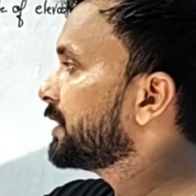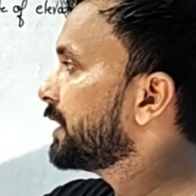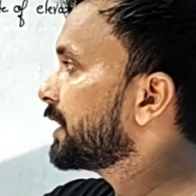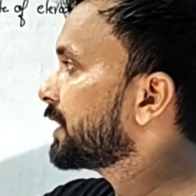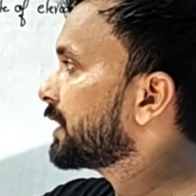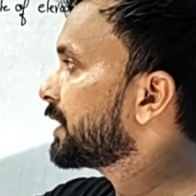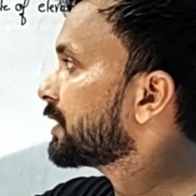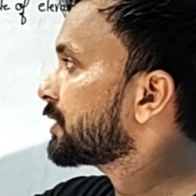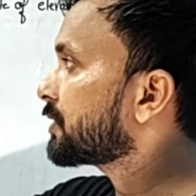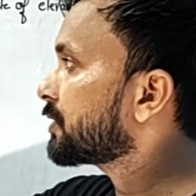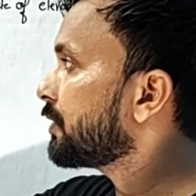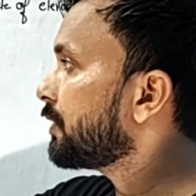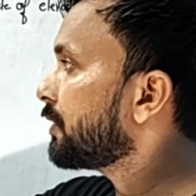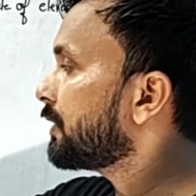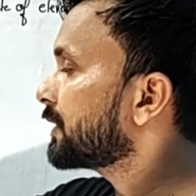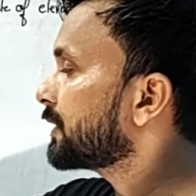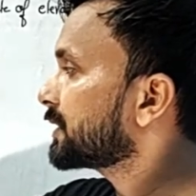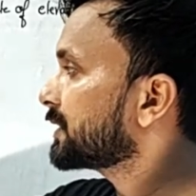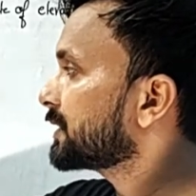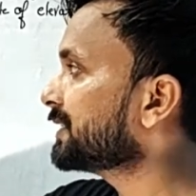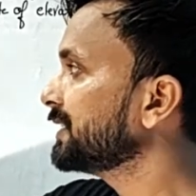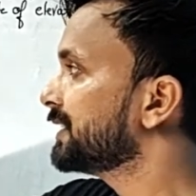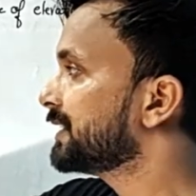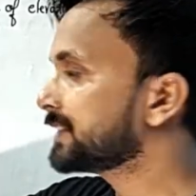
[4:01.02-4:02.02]
में हो जाएगा
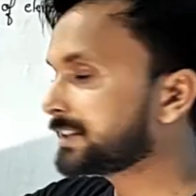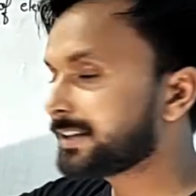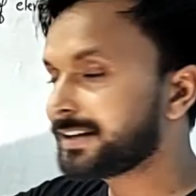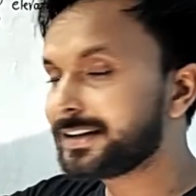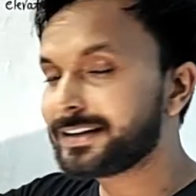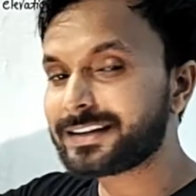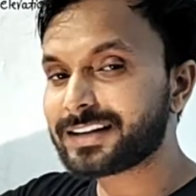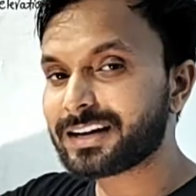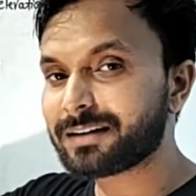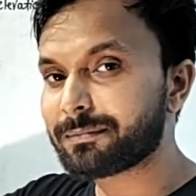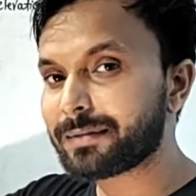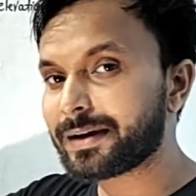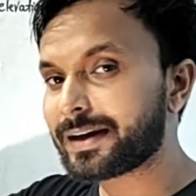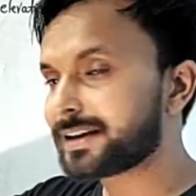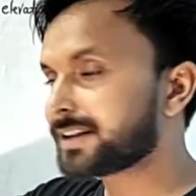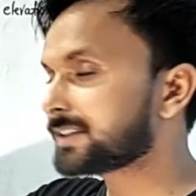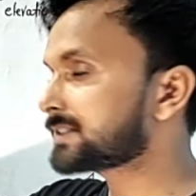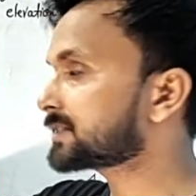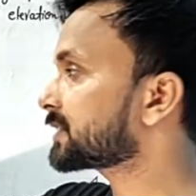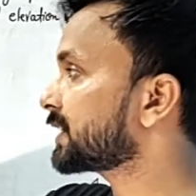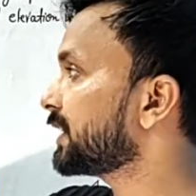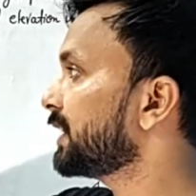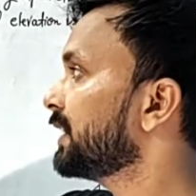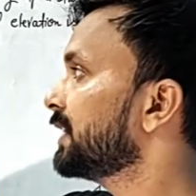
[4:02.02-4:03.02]
कॉट थीटा
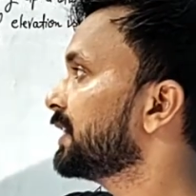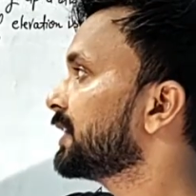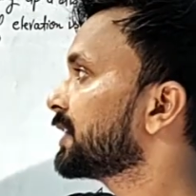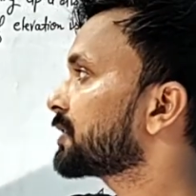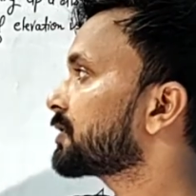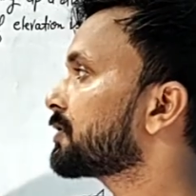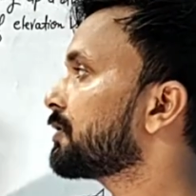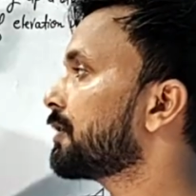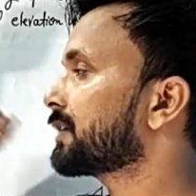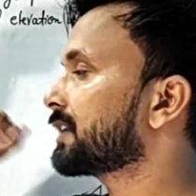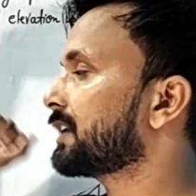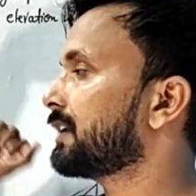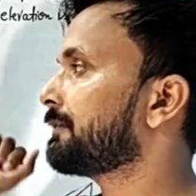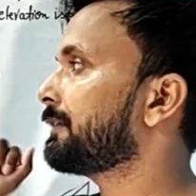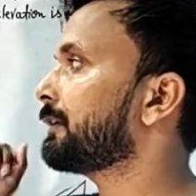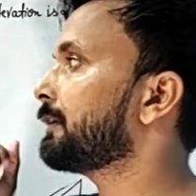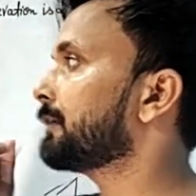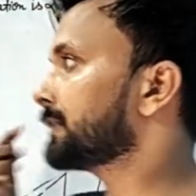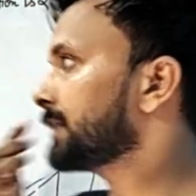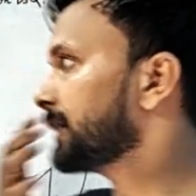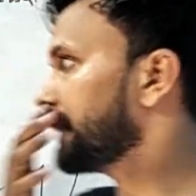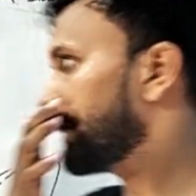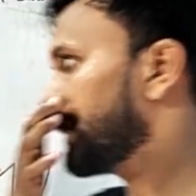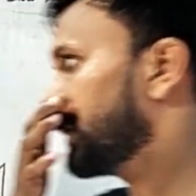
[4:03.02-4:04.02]
माइनस का कॉट एल्फा
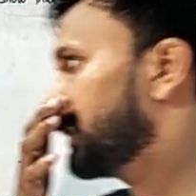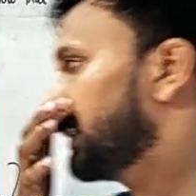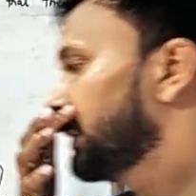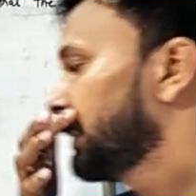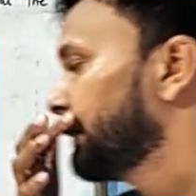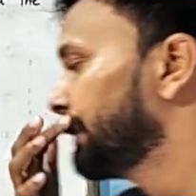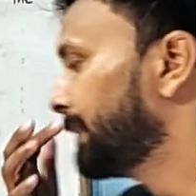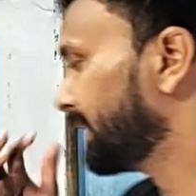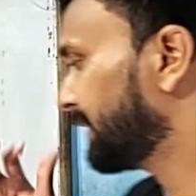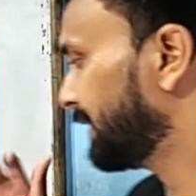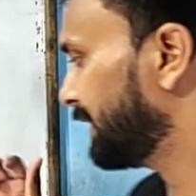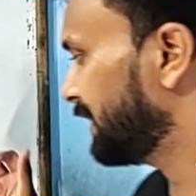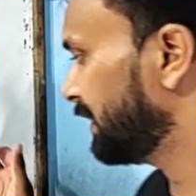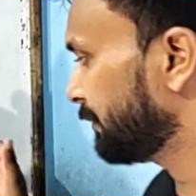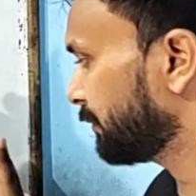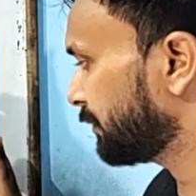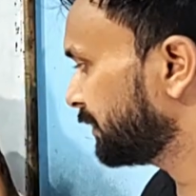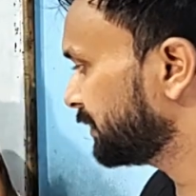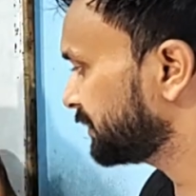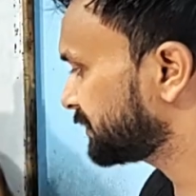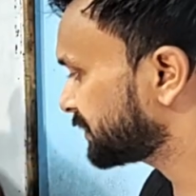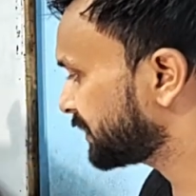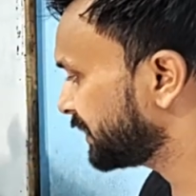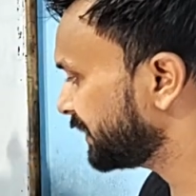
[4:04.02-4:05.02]
हो जाएगा बेटा कह रहे हैं हमको
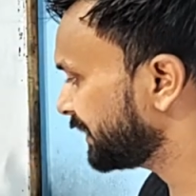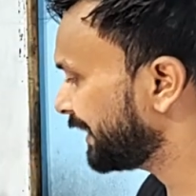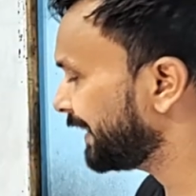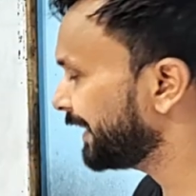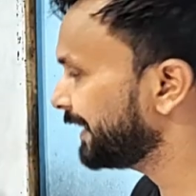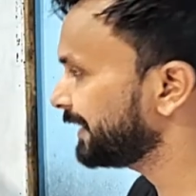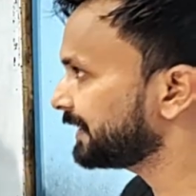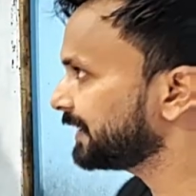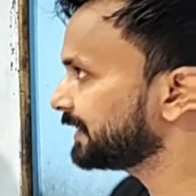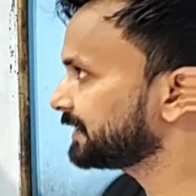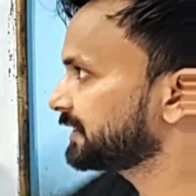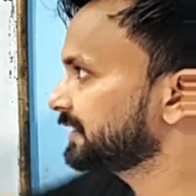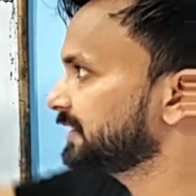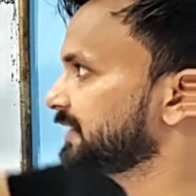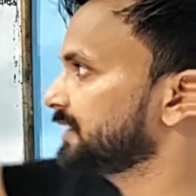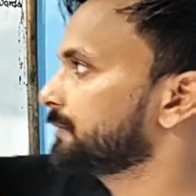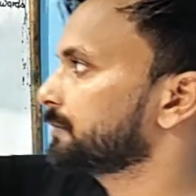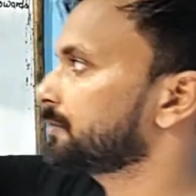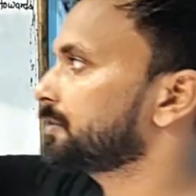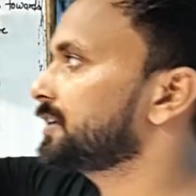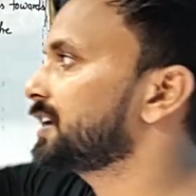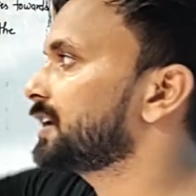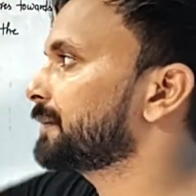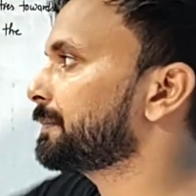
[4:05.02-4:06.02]
इसकी हाइट इतनी
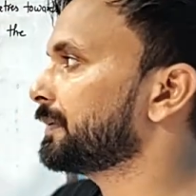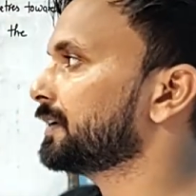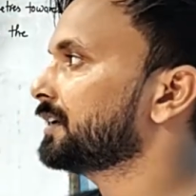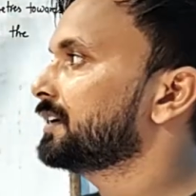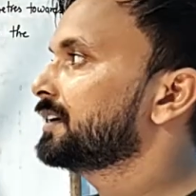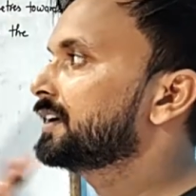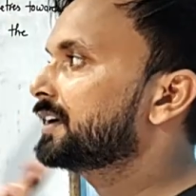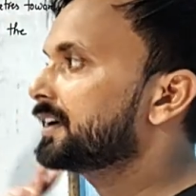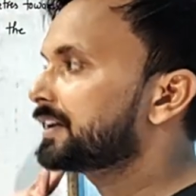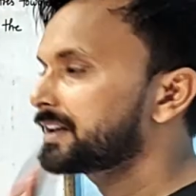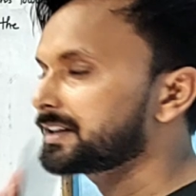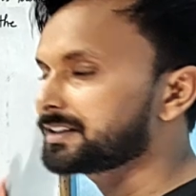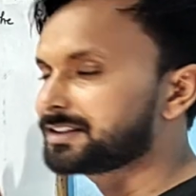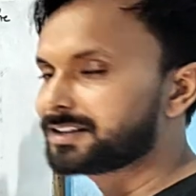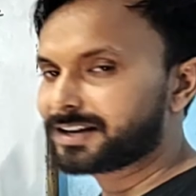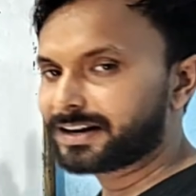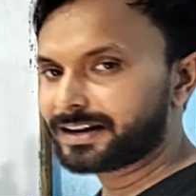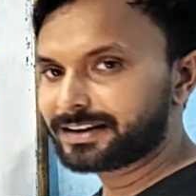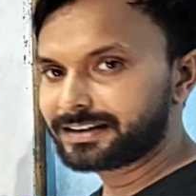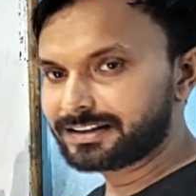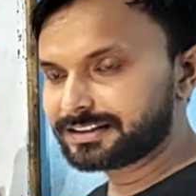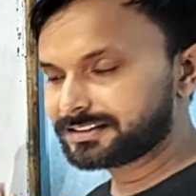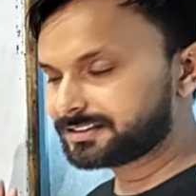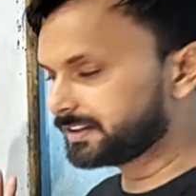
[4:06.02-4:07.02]
हमको यहाँ पर ये
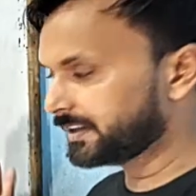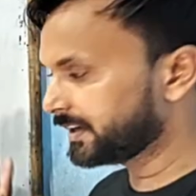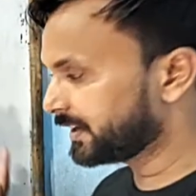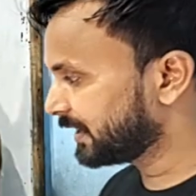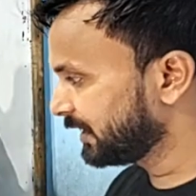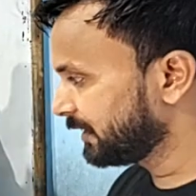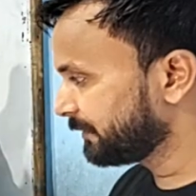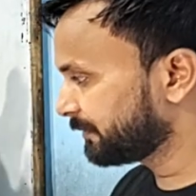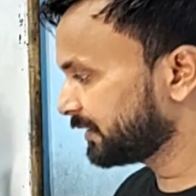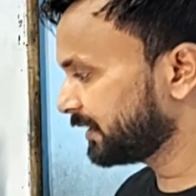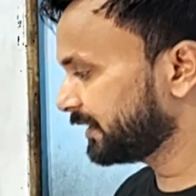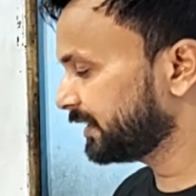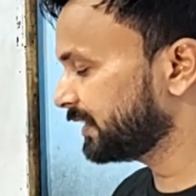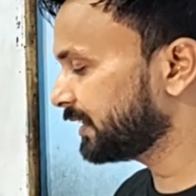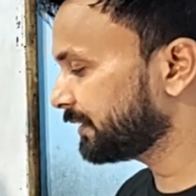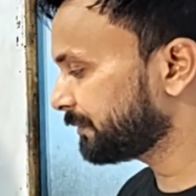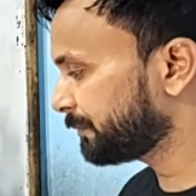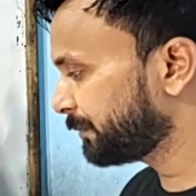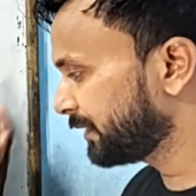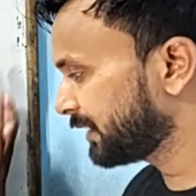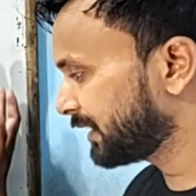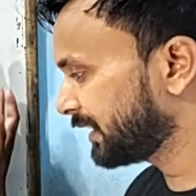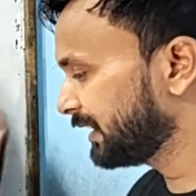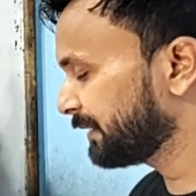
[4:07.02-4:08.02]
दिखानी है ये क्लिप की ये
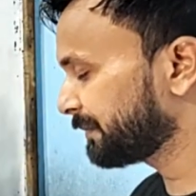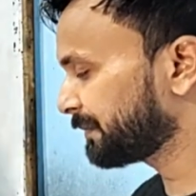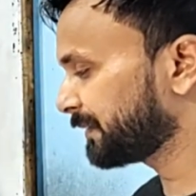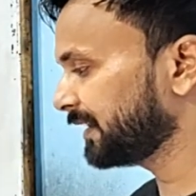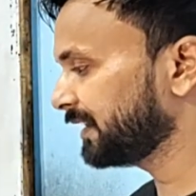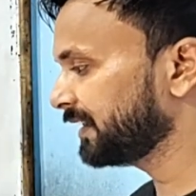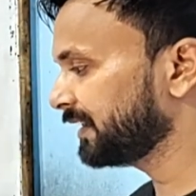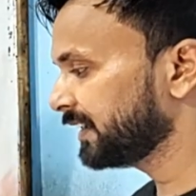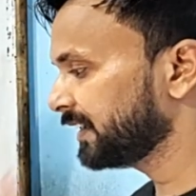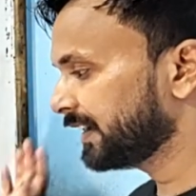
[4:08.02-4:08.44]
क्लिप की